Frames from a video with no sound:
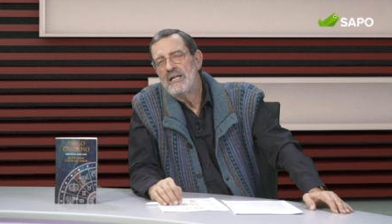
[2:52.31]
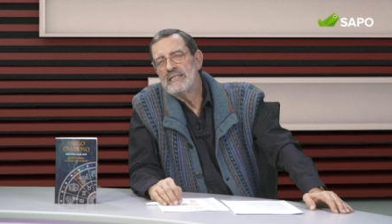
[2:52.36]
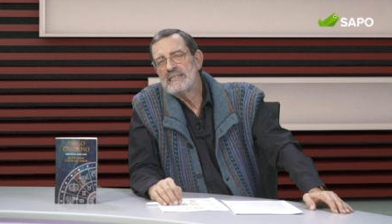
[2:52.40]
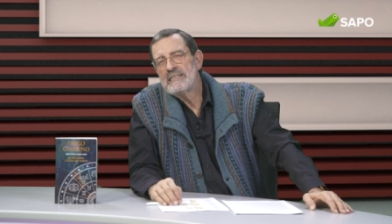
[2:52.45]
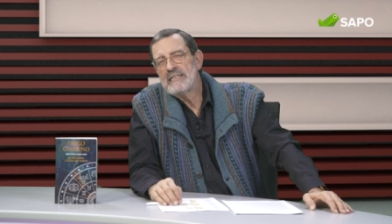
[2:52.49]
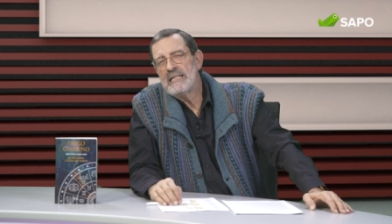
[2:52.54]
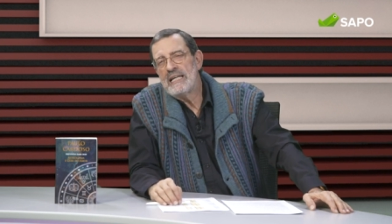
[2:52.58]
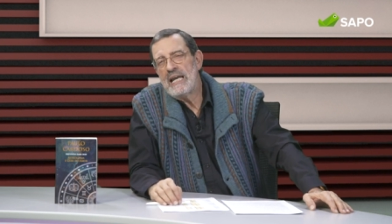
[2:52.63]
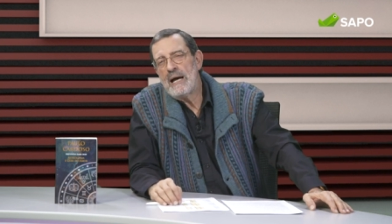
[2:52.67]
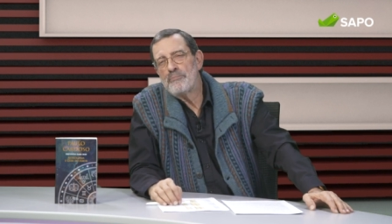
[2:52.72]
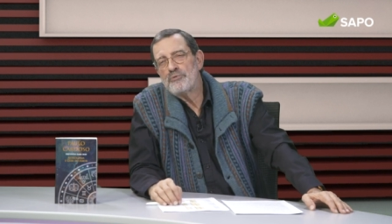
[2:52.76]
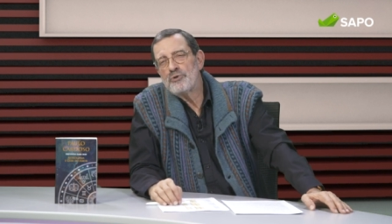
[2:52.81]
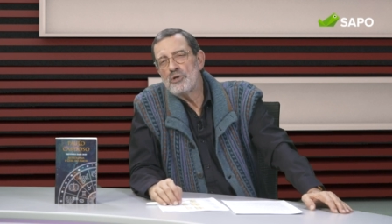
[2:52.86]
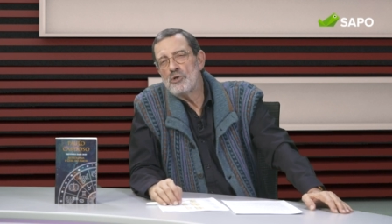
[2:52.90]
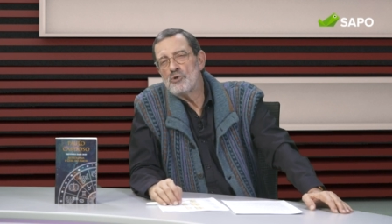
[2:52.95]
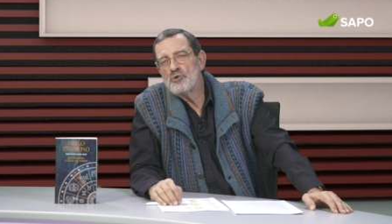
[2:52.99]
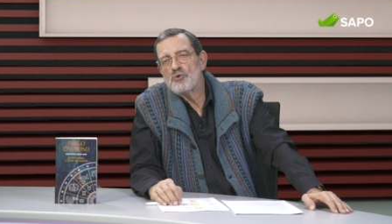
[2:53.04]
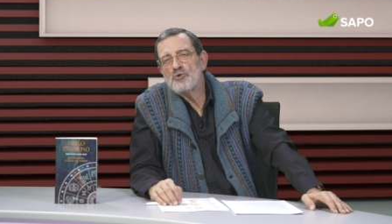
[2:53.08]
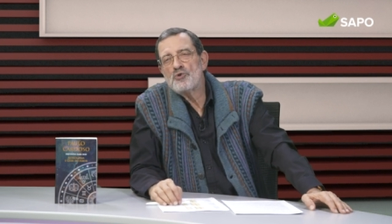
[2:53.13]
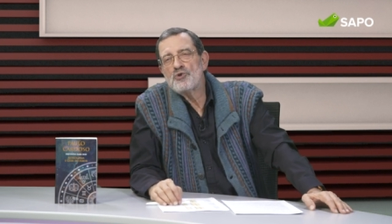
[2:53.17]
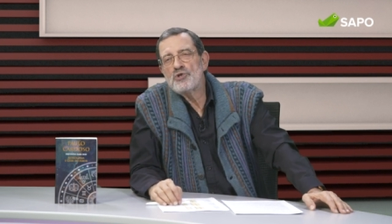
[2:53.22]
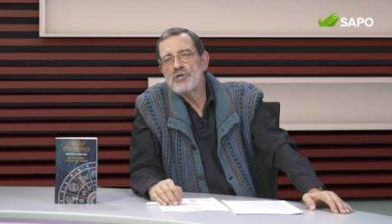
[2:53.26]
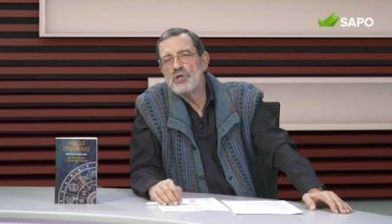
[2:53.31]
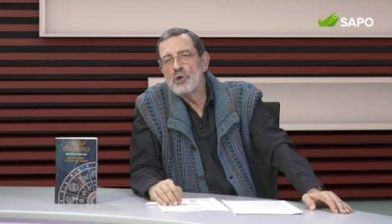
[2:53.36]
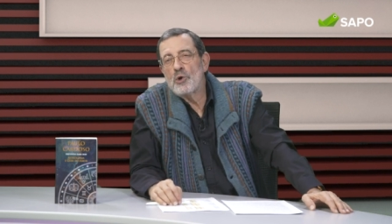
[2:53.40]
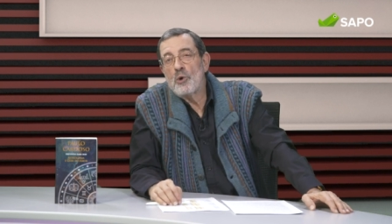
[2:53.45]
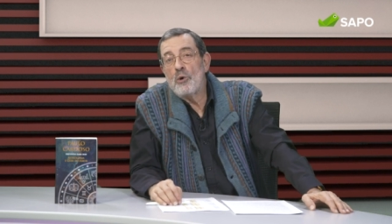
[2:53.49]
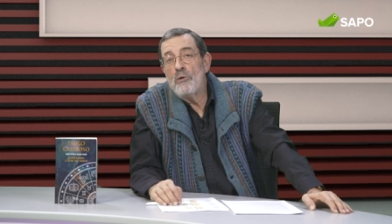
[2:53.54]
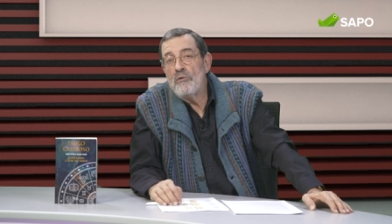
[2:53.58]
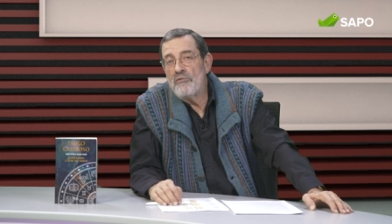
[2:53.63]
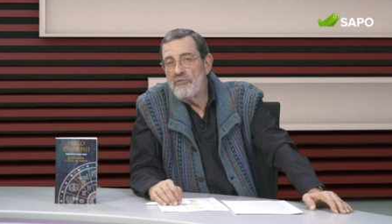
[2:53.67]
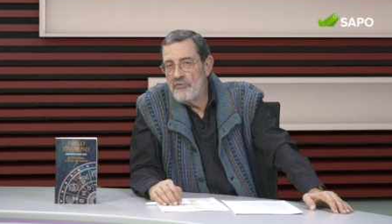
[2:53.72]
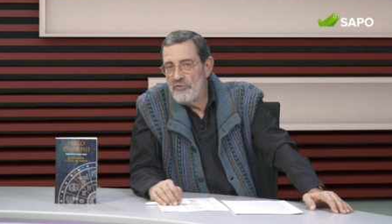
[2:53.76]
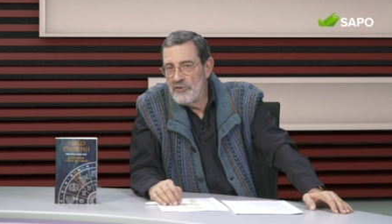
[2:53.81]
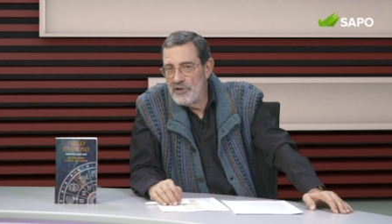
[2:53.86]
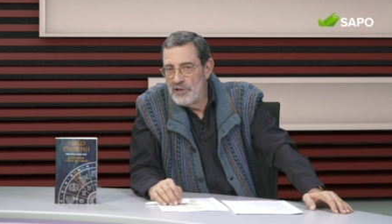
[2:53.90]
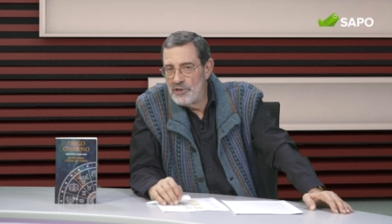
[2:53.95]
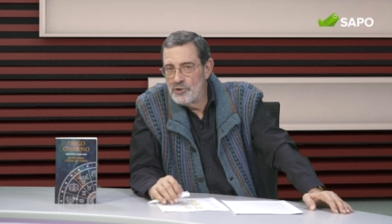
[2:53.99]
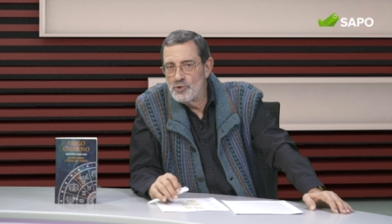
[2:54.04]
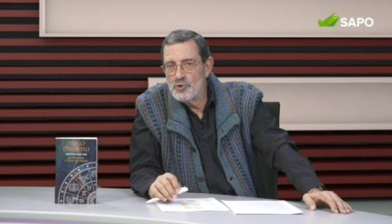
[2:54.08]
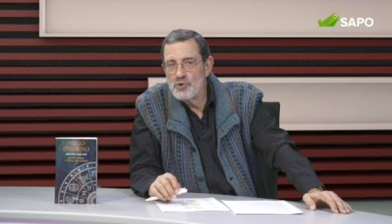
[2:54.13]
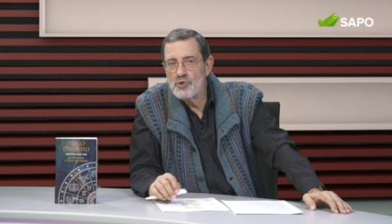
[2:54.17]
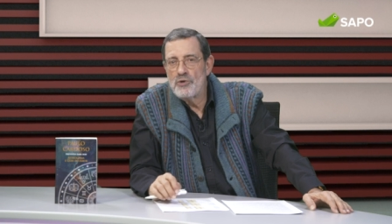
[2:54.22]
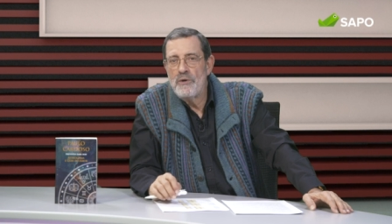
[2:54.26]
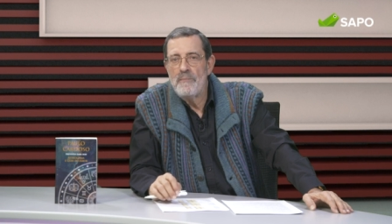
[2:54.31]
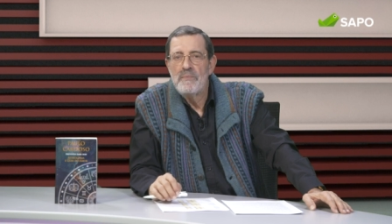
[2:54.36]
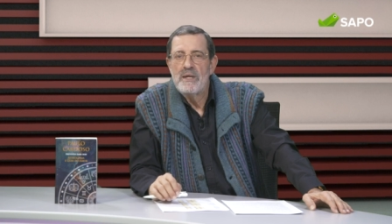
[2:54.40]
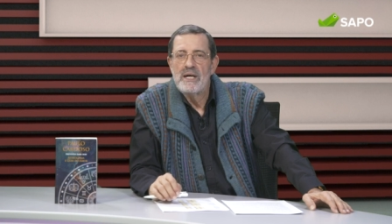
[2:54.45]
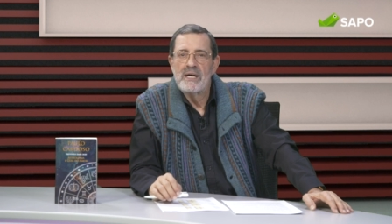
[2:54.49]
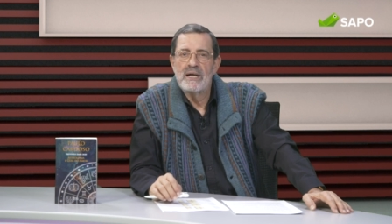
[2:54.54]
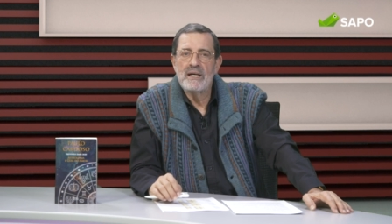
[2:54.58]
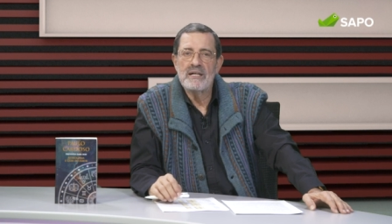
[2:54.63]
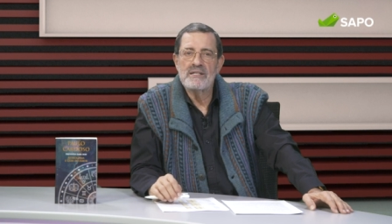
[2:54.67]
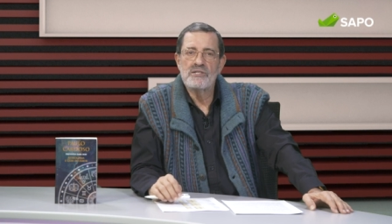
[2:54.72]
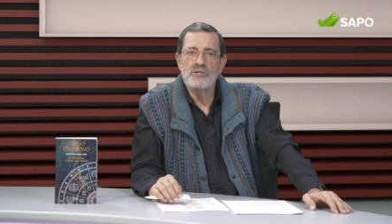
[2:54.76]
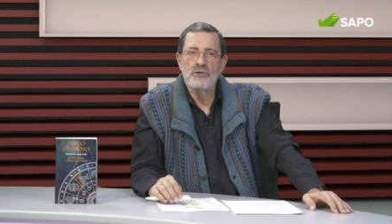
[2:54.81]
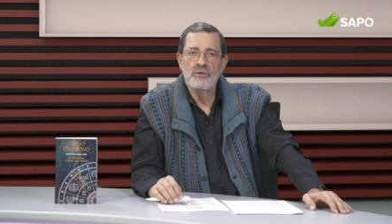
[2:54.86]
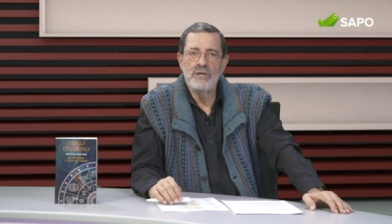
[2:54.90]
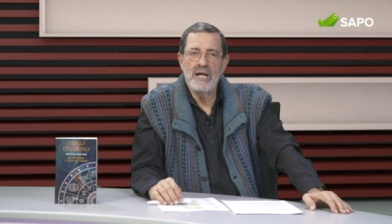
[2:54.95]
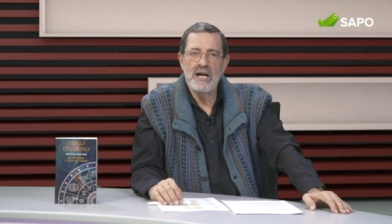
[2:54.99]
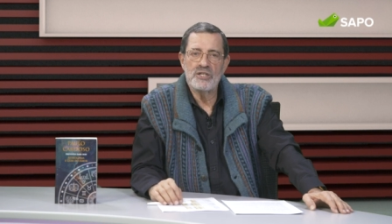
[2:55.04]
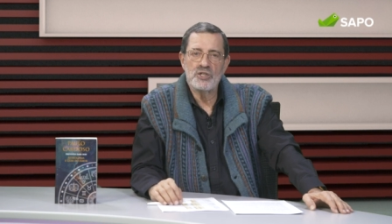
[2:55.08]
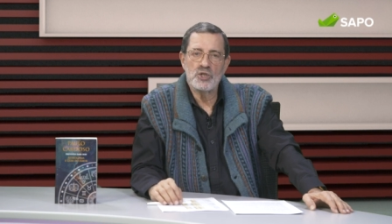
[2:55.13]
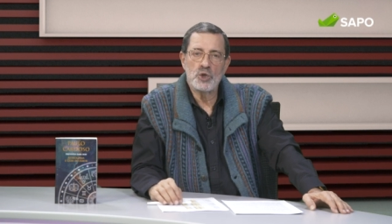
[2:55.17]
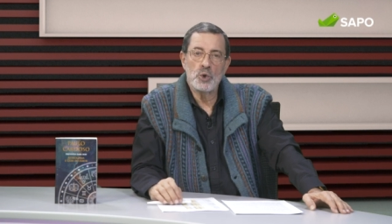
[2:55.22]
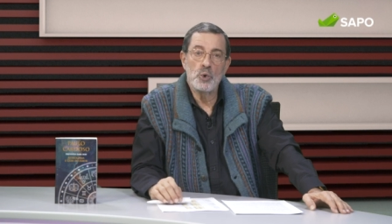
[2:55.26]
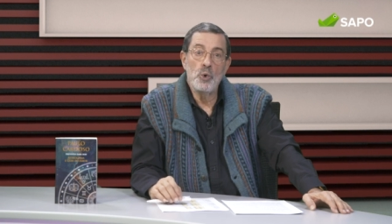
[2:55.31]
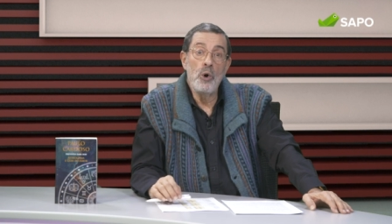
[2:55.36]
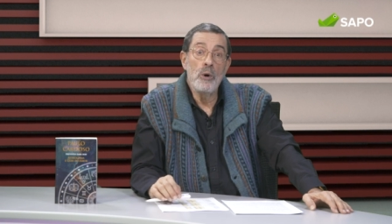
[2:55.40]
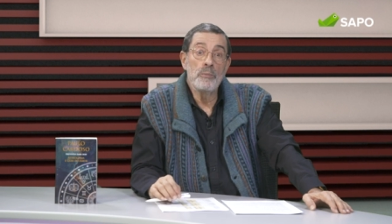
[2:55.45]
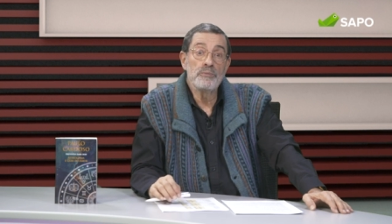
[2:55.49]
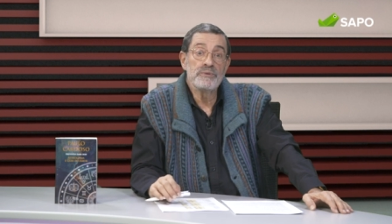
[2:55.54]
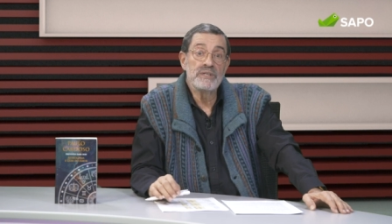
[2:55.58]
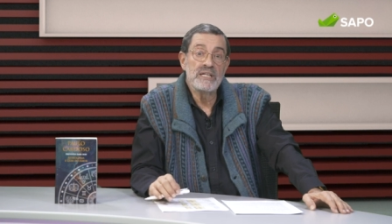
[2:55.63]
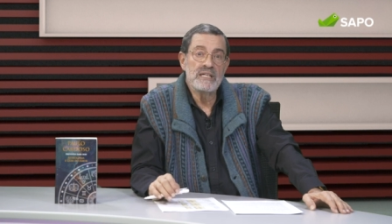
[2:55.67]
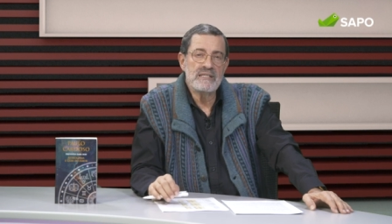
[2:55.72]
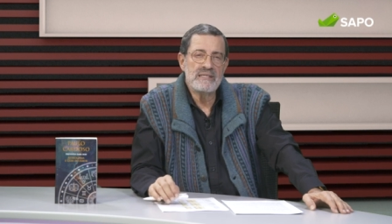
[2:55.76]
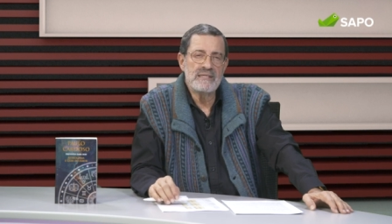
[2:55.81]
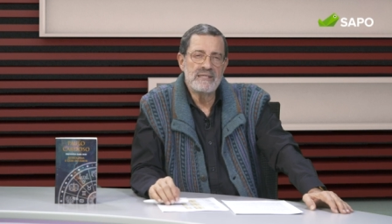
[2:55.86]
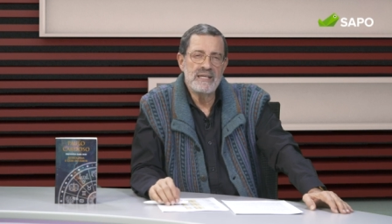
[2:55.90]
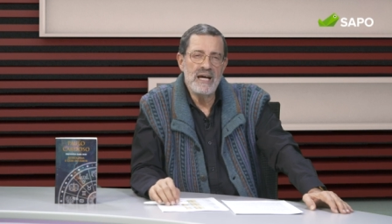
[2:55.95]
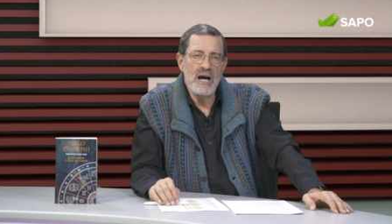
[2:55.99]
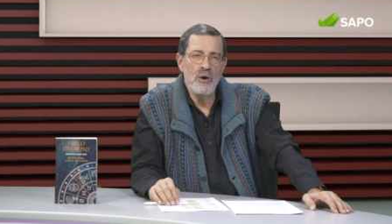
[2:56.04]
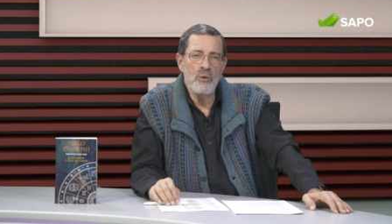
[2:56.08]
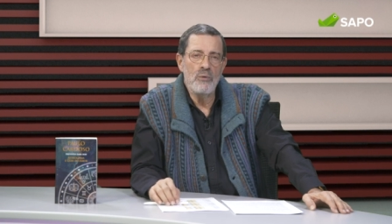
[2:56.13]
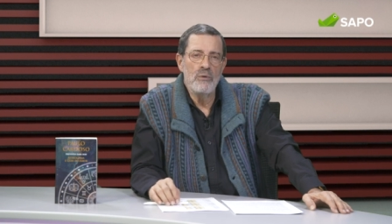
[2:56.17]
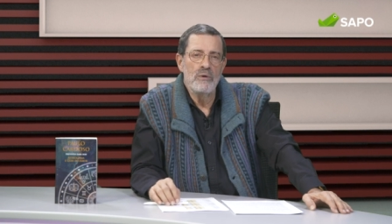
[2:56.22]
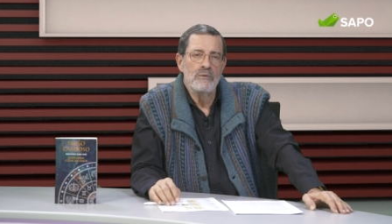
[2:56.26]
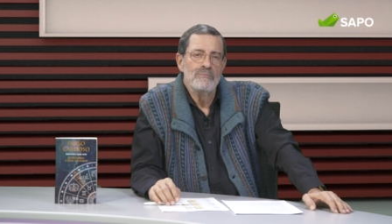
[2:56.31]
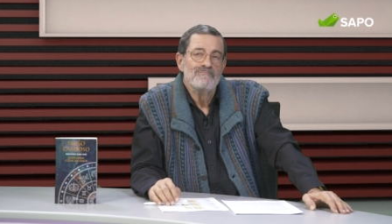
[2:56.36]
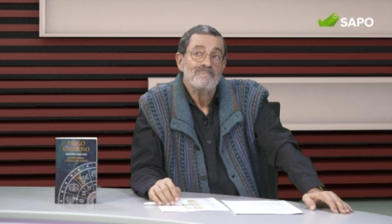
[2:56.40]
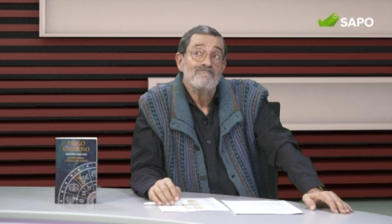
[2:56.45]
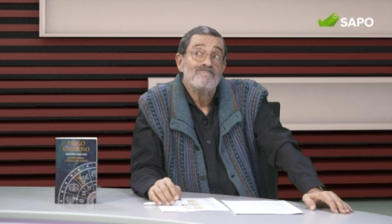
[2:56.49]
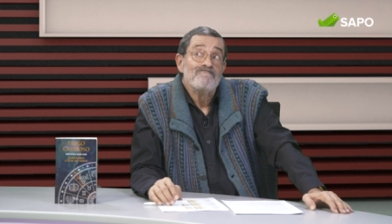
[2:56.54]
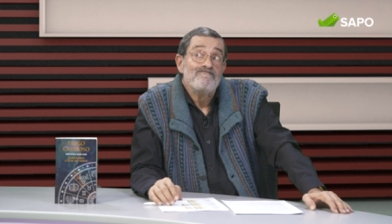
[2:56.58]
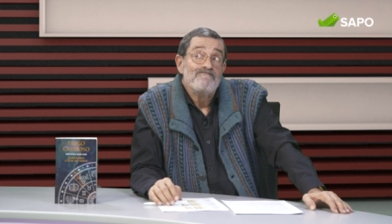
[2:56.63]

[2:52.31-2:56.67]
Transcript: eh, será poderão surgir conflitos relacionados com a obtenção